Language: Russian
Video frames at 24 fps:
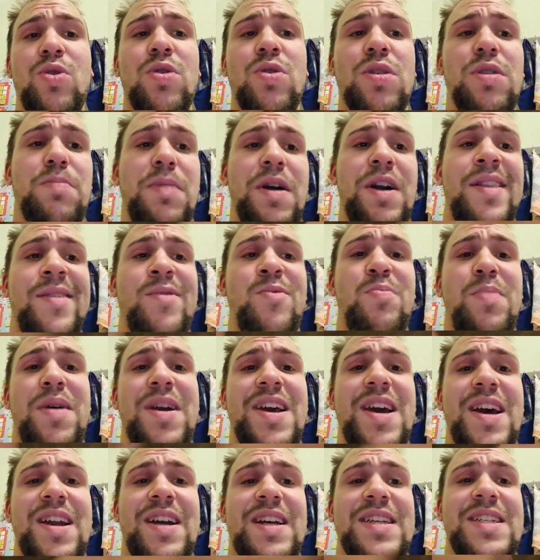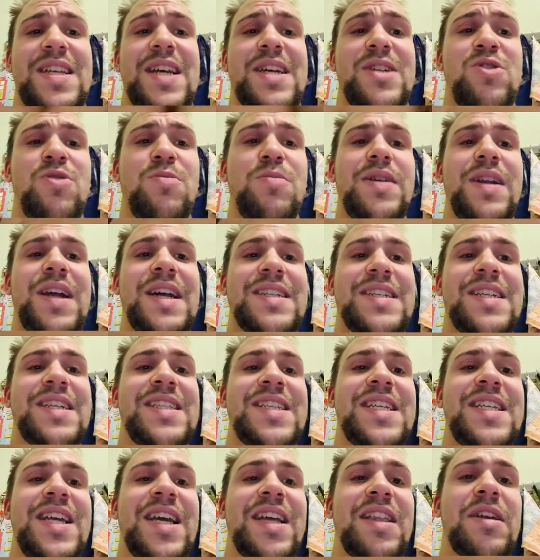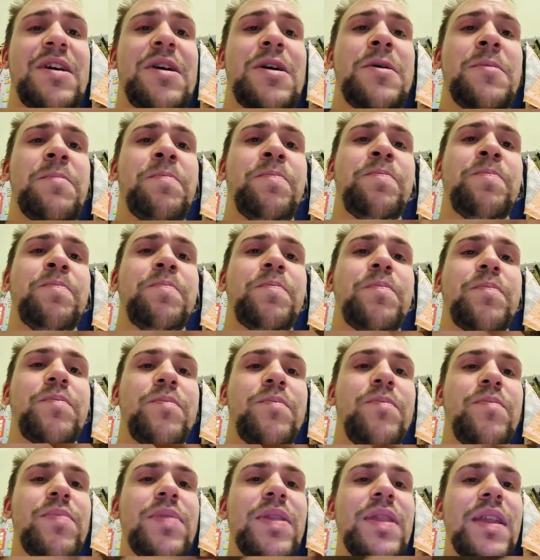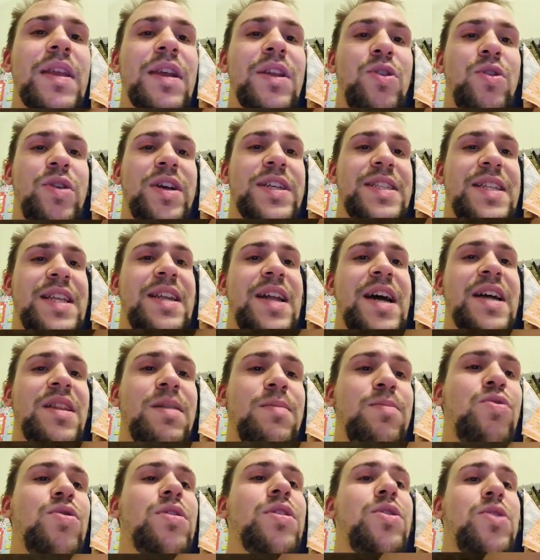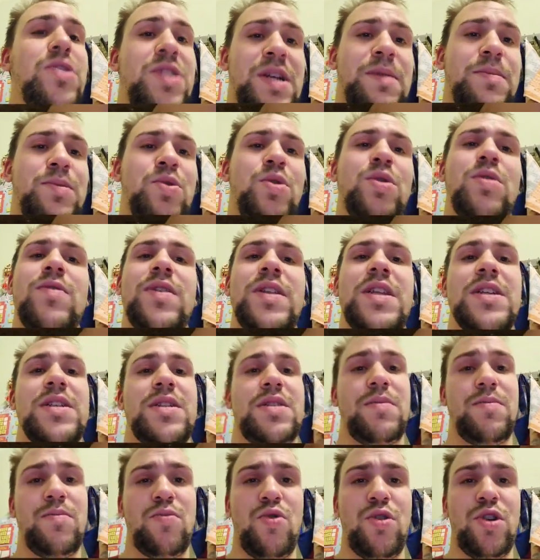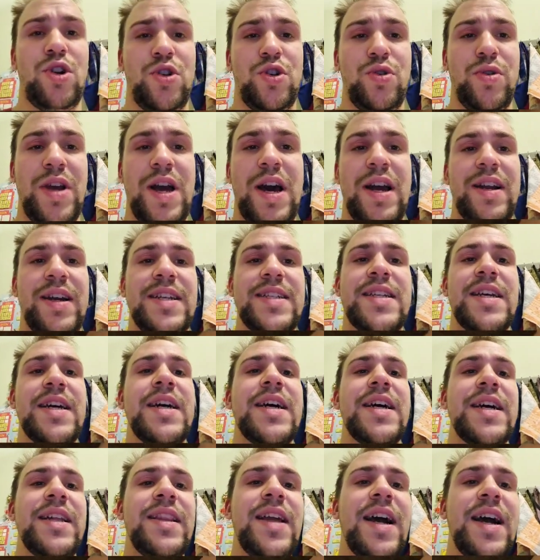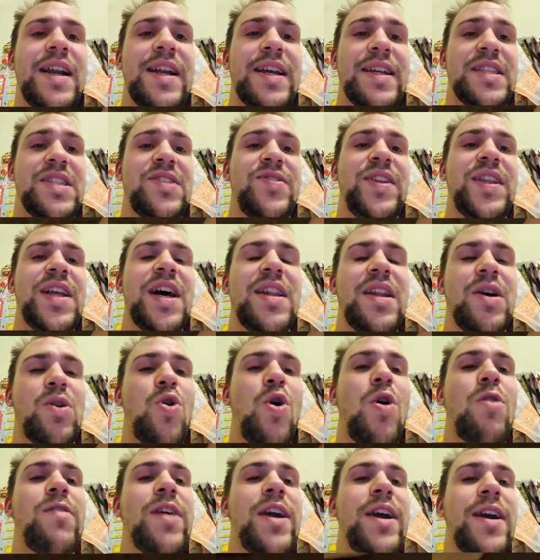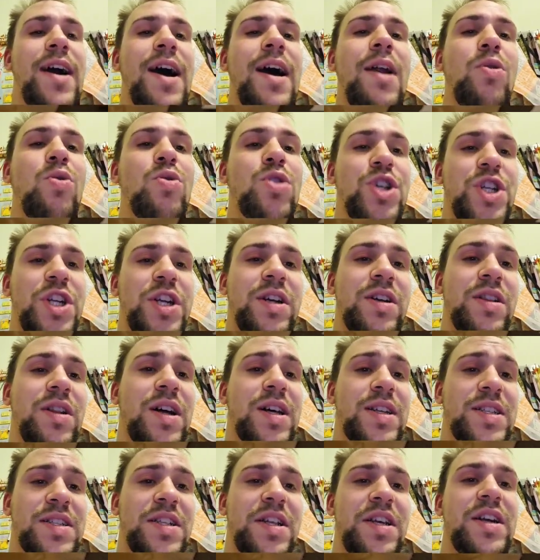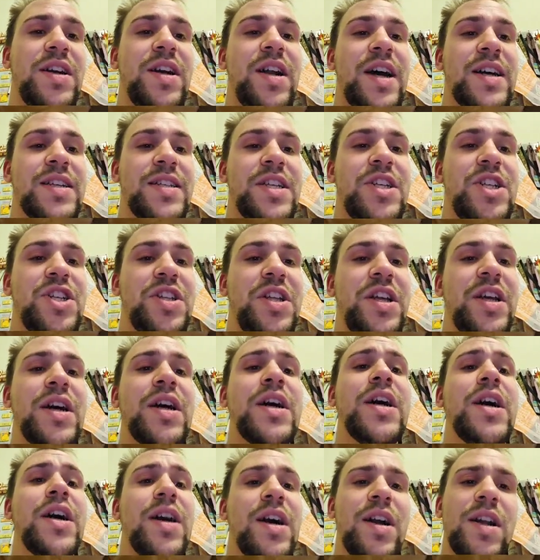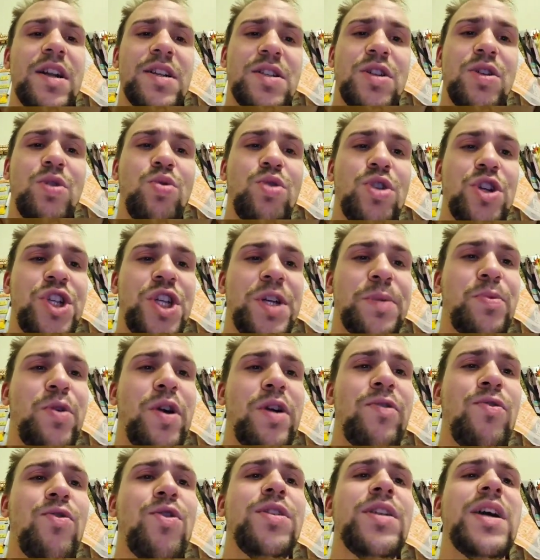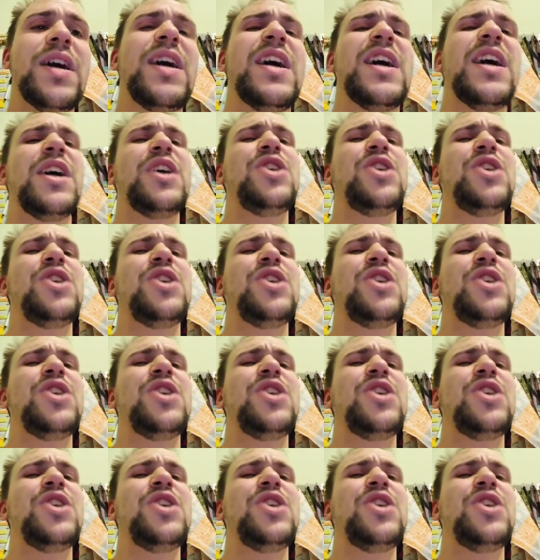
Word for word: тот, поэтому по яркости особой разницы нет но если надо будет, то Samsung выдаст большую яркость. Далее, цвета на Huawei хорошие, классные, красочные, гораздо лучше, чем у iPhone,